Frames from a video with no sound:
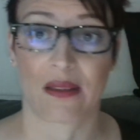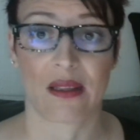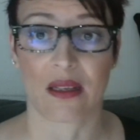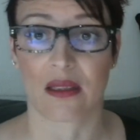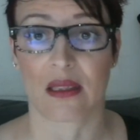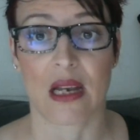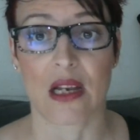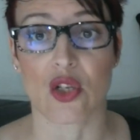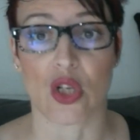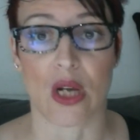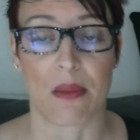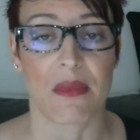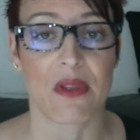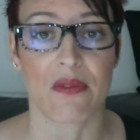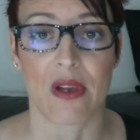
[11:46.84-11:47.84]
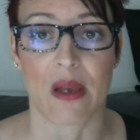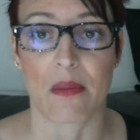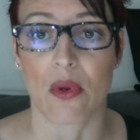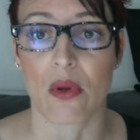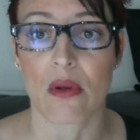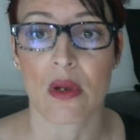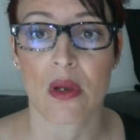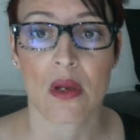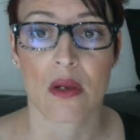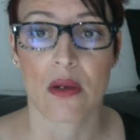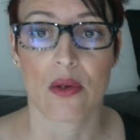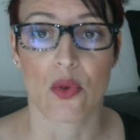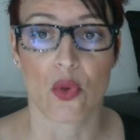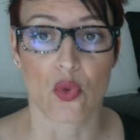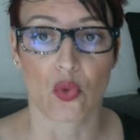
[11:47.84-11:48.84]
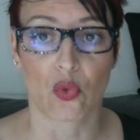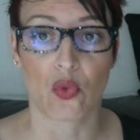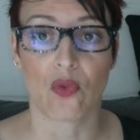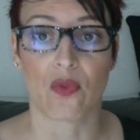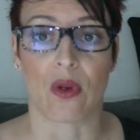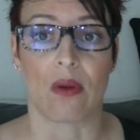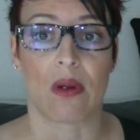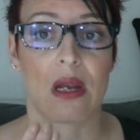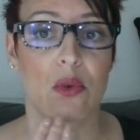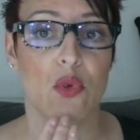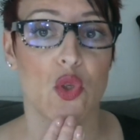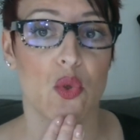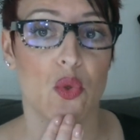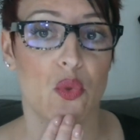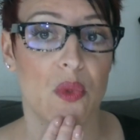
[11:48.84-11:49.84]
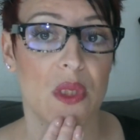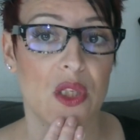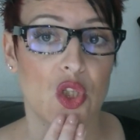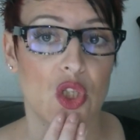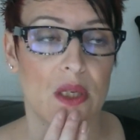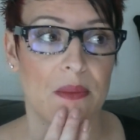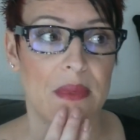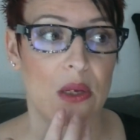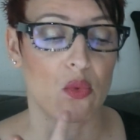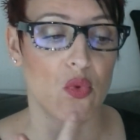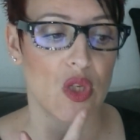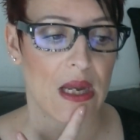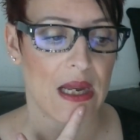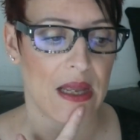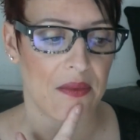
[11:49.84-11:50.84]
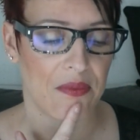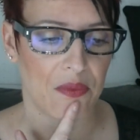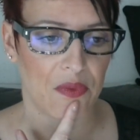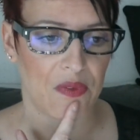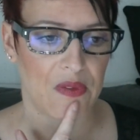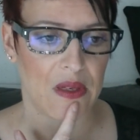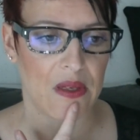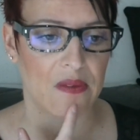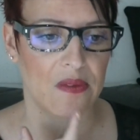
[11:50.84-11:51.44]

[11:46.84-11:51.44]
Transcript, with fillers: teinte-là, je la mets vraiment euh, souvent. Là, aujourd'hui, j'ai mis un rouge à lèvres, c'est